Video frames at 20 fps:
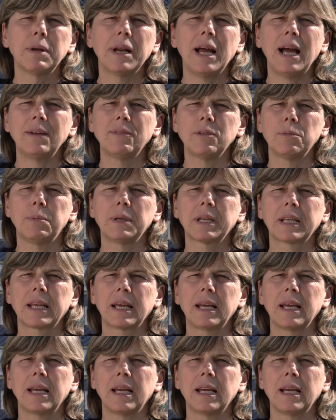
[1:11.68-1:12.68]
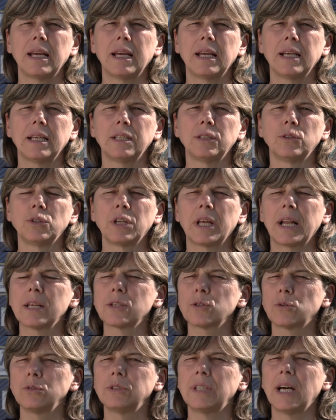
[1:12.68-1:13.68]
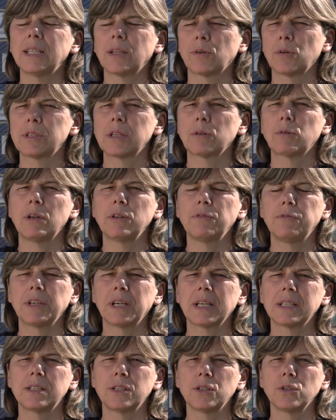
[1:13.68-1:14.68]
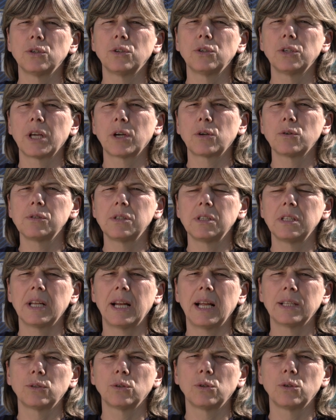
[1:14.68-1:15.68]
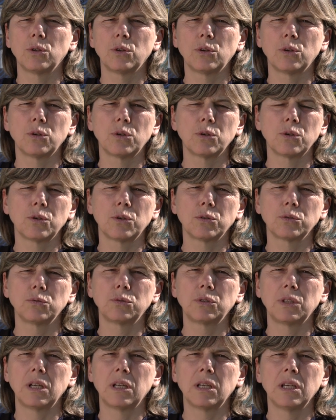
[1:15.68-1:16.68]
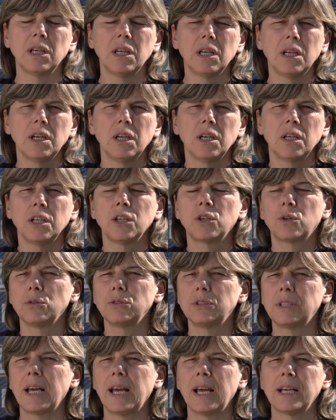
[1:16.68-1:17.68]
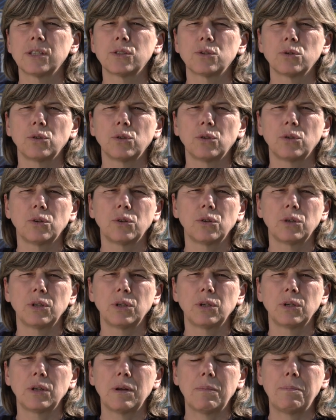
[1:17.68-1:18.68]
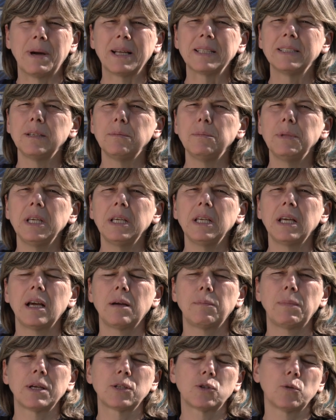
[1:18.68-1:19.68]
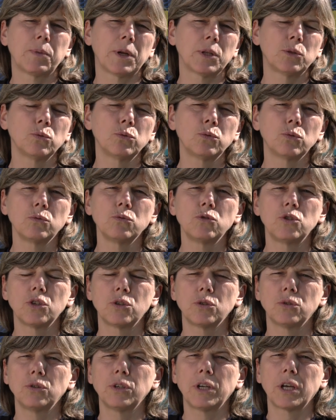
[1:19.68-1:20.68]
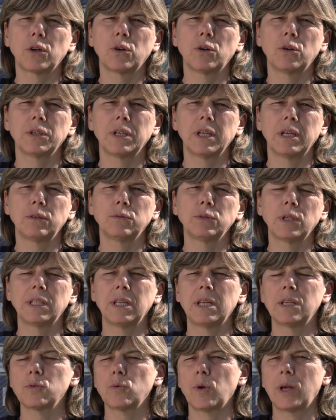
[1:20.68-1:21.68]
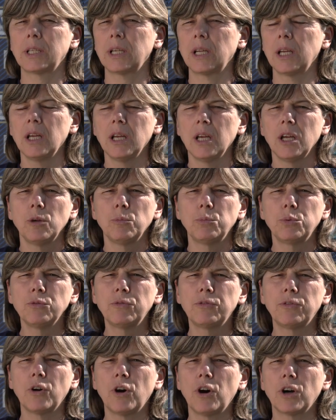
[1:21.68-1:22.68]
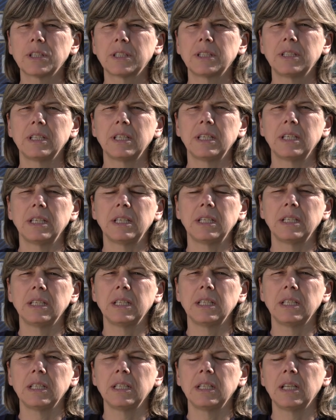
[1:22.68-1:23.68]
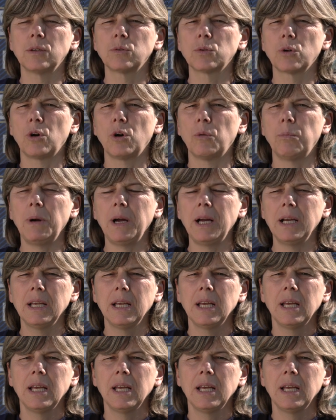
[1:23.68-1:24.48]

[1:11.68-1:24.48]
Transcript: brave perché non era scontata questa qualificazione, considerato tutto il contesto, la pandemia, ma soprattutto un girone con una delle squadre più forti in Europa